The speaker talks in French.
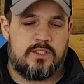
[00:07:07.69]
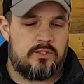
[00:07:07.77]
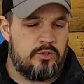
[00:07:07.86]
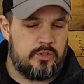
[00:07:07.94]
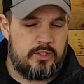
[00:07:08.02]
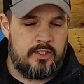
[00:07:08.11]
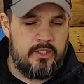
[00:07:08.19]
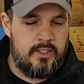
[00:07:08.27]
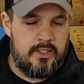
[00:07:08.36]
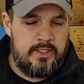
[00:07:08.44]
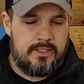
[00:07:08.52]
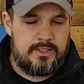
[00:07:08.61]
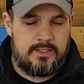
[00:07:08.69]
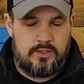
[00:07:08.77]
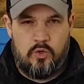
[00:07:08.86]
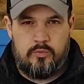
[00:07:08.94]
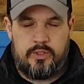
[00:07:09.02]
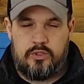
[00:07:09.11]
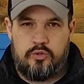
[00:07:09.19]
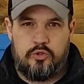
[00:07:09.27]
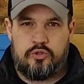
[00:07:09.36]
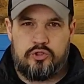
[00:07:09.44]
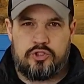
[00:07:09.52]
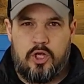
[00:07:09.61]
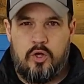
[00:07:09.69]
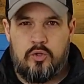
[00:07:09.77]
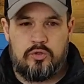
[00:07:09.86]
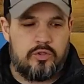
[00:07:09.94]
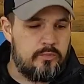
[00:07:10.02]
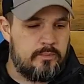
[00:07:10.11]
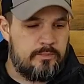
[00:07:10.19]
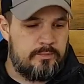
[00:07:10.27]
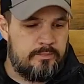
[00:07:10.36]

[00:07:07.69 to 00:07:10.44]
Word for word: C'est sûr que si on met une sonde